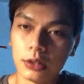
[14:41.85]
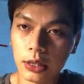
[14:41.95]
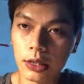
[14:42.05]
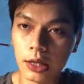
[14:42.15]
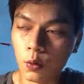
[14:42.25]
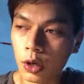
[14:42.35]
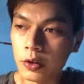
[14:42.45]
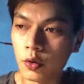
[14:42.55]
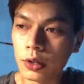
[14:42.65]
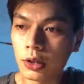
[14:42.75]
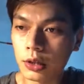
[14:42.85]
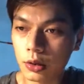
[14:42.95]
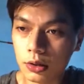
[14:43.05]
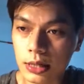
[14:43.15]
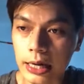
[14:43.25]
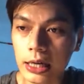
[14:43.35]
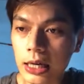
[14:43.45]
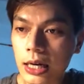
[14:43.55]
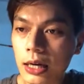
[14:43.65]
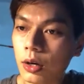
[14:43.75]
những cái tình huống ví dụ như có cháy
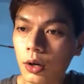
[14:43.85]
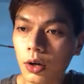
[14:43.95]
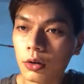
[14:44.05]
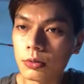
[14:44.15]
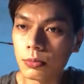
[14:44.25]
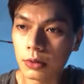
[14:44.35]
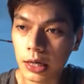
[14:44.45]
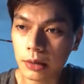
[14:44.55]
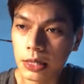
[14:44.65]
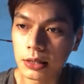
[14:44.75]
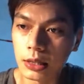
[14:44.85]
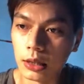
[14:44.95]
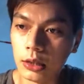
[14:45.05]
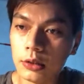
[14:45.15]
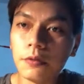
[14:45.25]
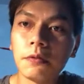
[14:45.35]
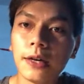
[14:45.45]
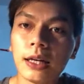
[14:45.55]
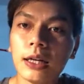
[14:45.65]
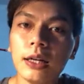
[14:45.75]
hay là có cách bị dị ứng vân
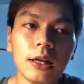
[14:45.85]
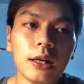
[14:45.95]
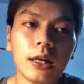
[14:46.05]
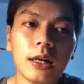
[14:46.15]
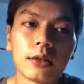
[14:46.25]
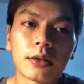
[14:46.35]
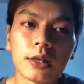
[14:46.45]
vân à.